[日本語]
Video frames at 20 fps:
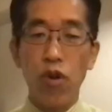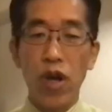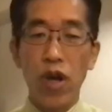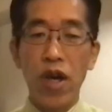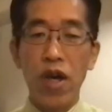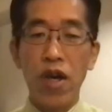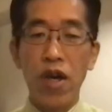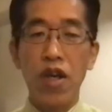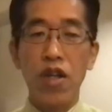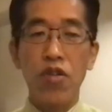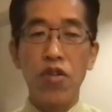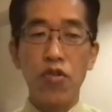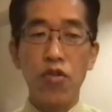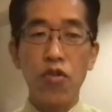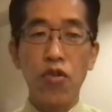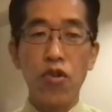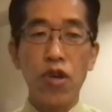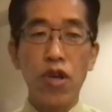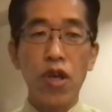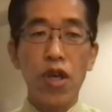を考える
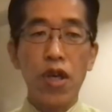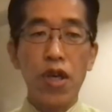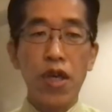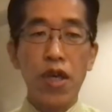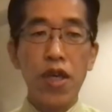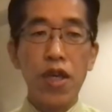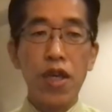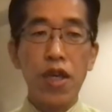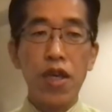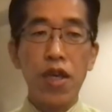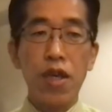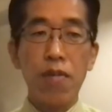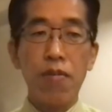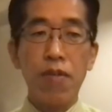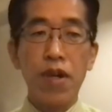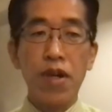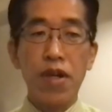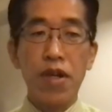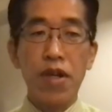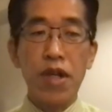と、えー、
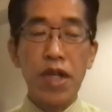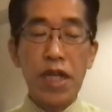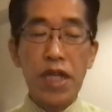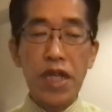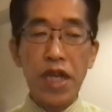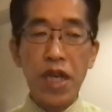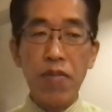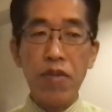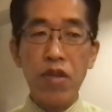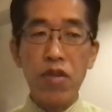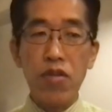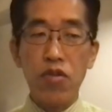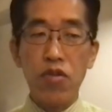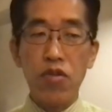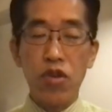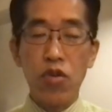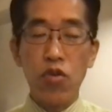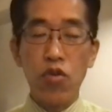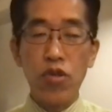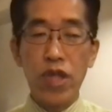まあ、立憲民主
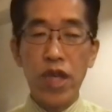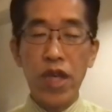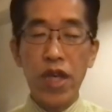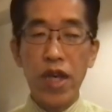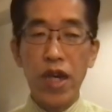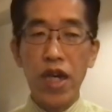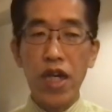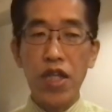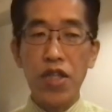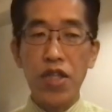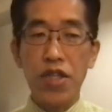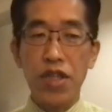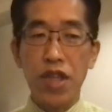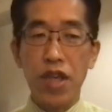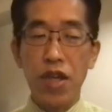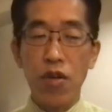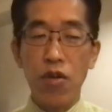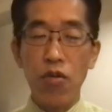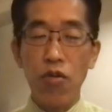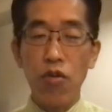共産が入っ
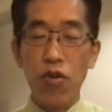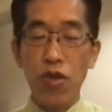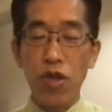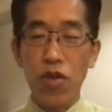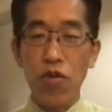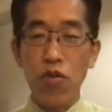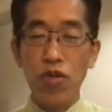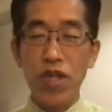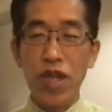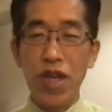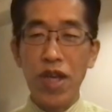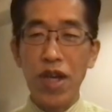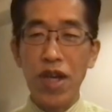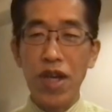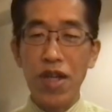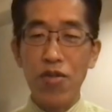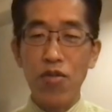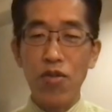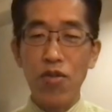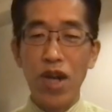て、この共産
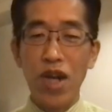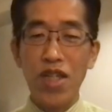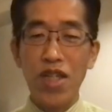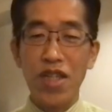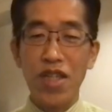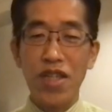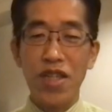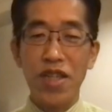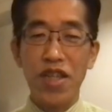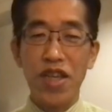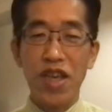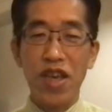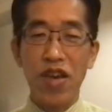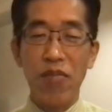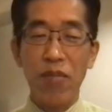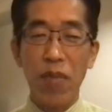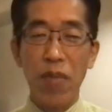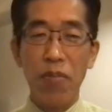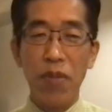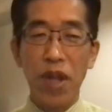が党が入った政権は
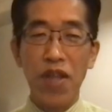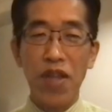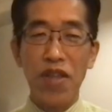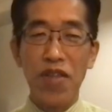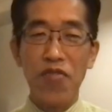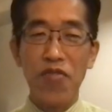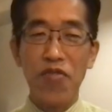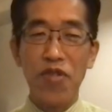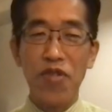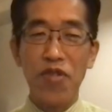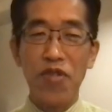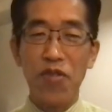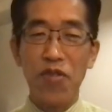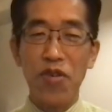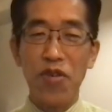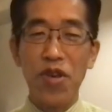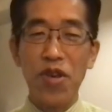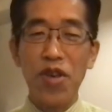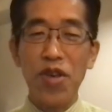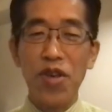真っ平だっていう、